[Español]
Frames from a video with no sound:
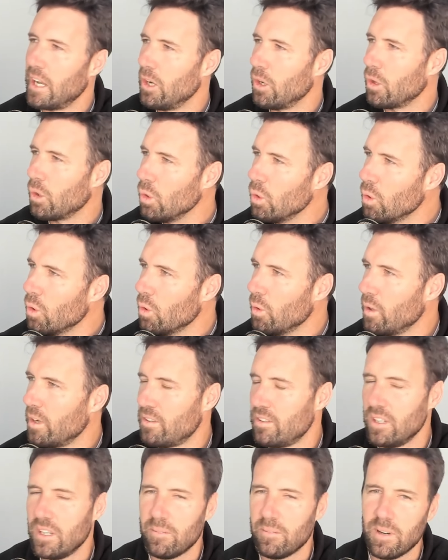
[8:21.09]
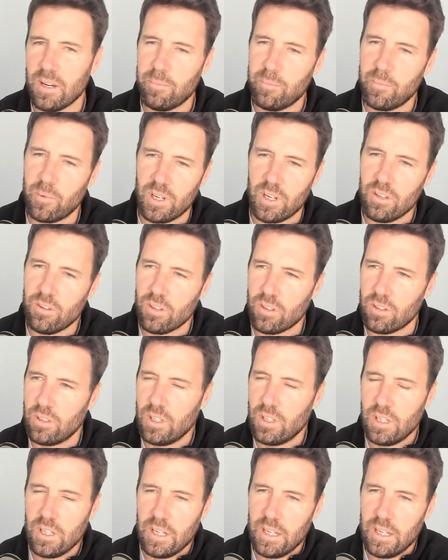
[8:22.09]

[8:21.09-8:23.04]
a los clubes y demás, porque eso,